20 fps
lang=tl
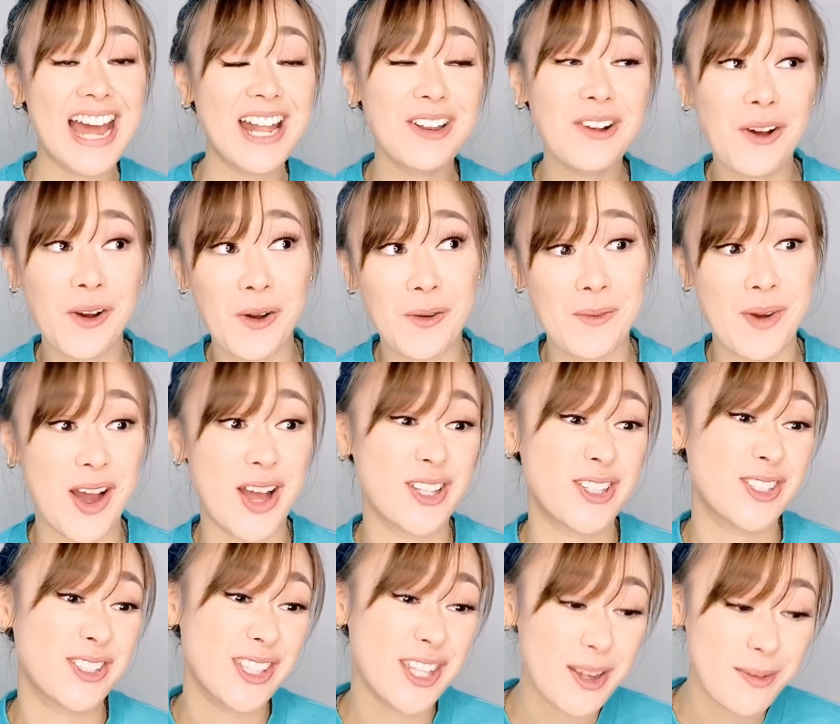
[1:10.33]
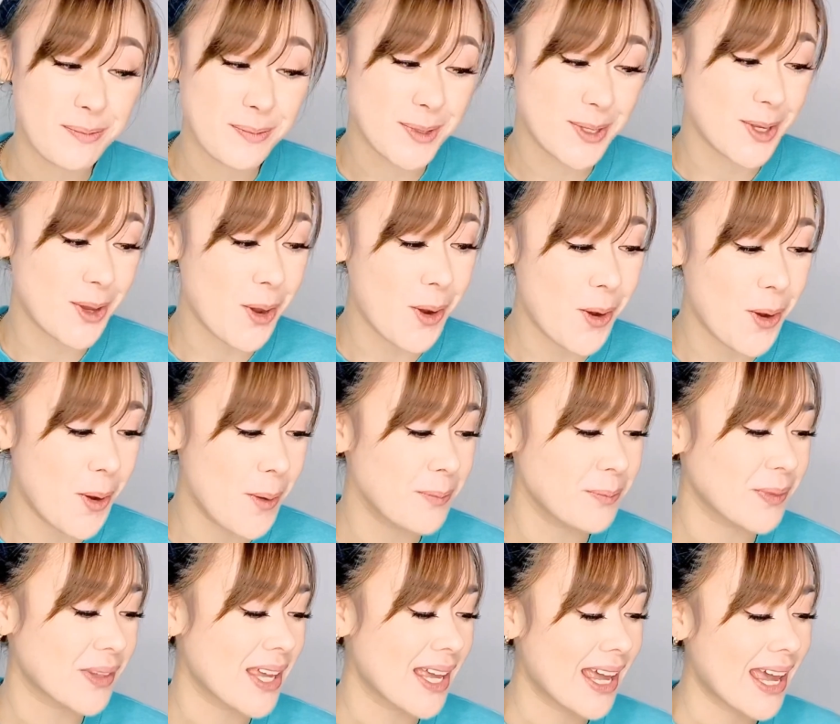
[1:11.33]
ano ko, mga tips ko,
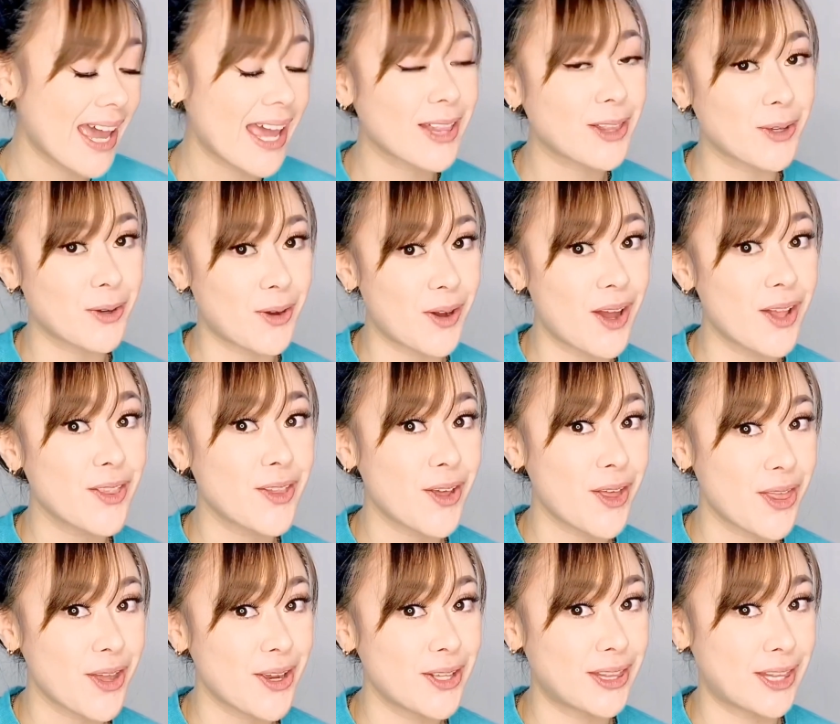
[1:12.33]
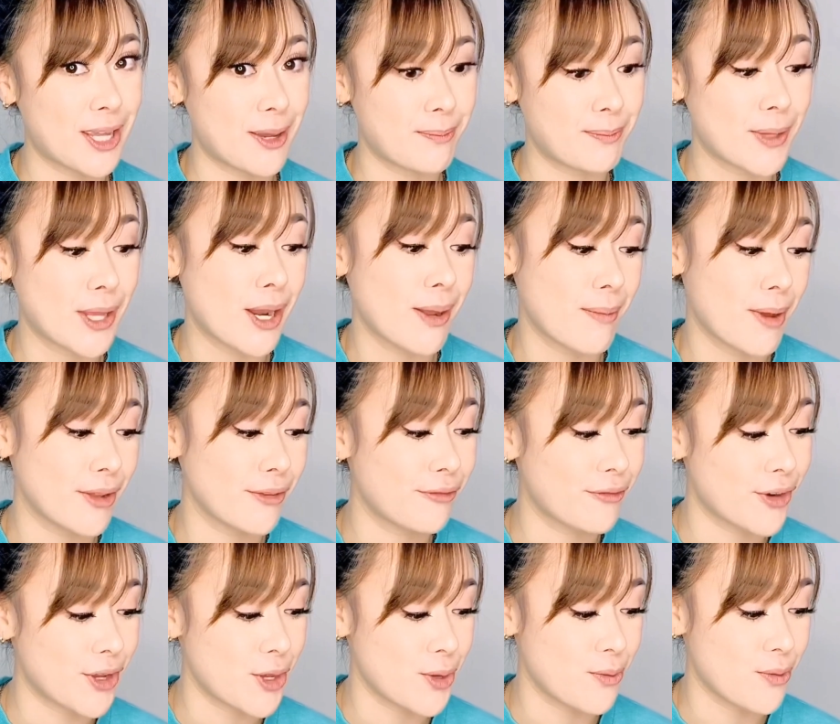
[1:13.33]
ito, another tip na naman
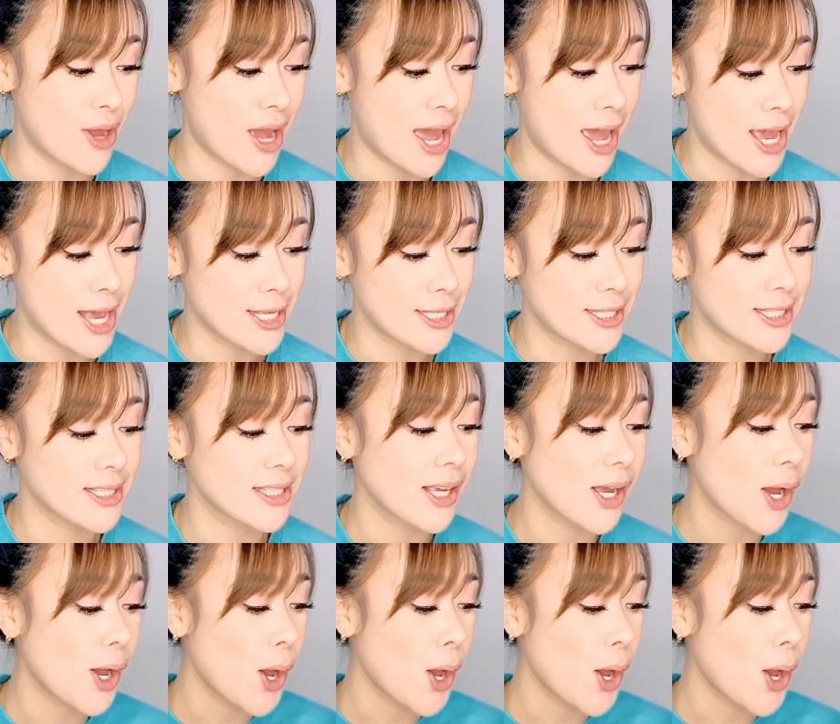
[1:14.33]
for you guys.